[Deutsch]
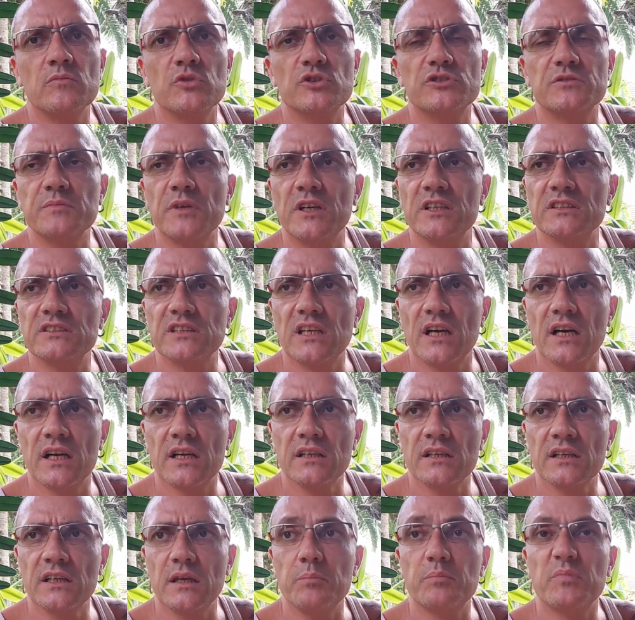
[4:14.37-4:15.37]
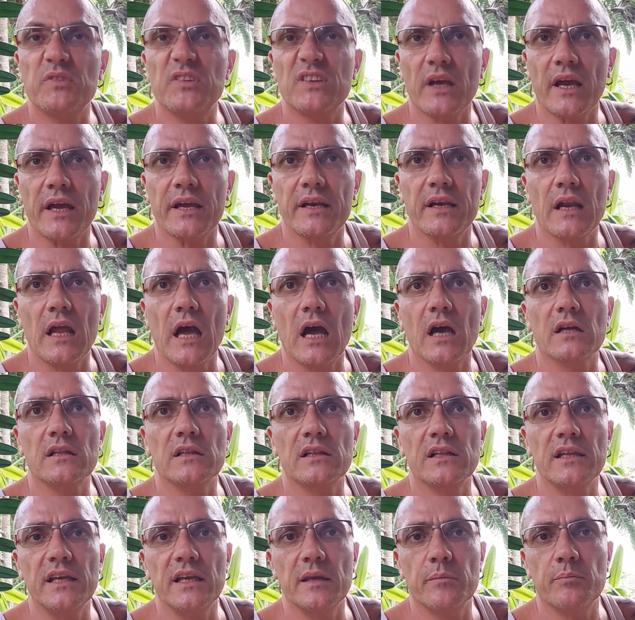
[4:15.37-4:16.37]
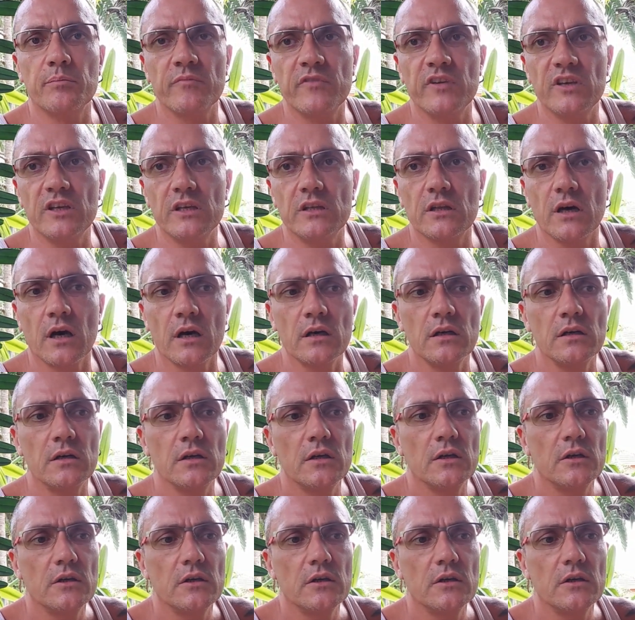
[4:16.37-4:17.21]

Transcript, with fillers: muss man ja sagen, gibt es ein Nachtleben wieder.